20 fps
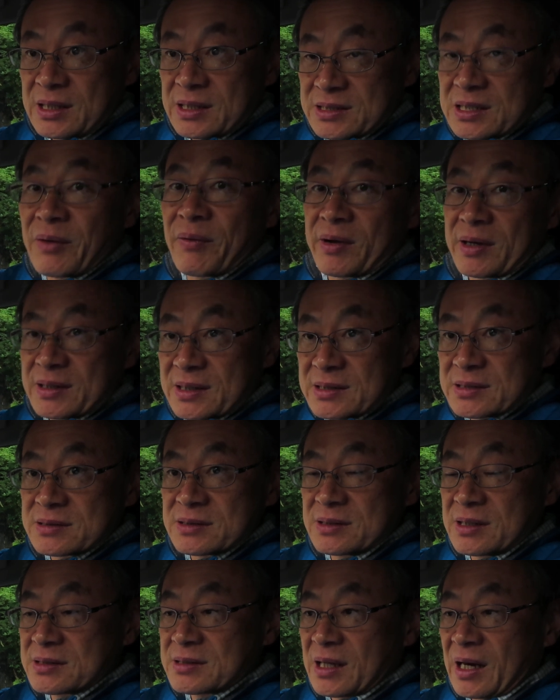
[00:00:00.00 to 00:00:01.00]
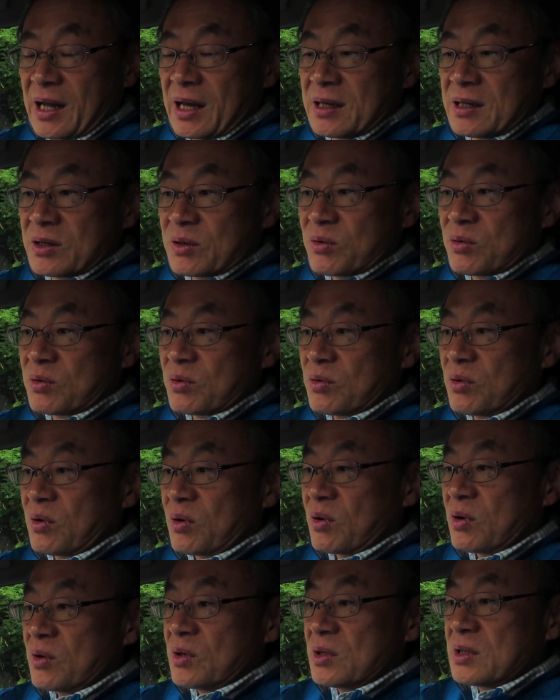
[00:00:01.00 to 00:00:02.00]
したわけですですからこの
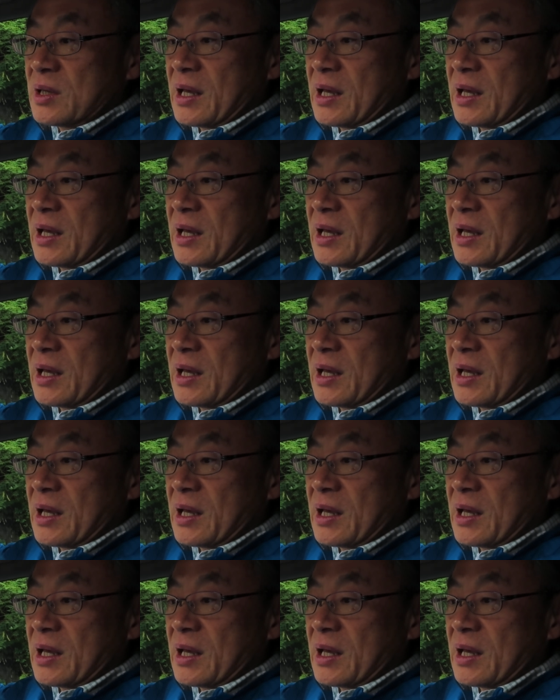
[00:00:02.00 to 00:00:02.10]
頃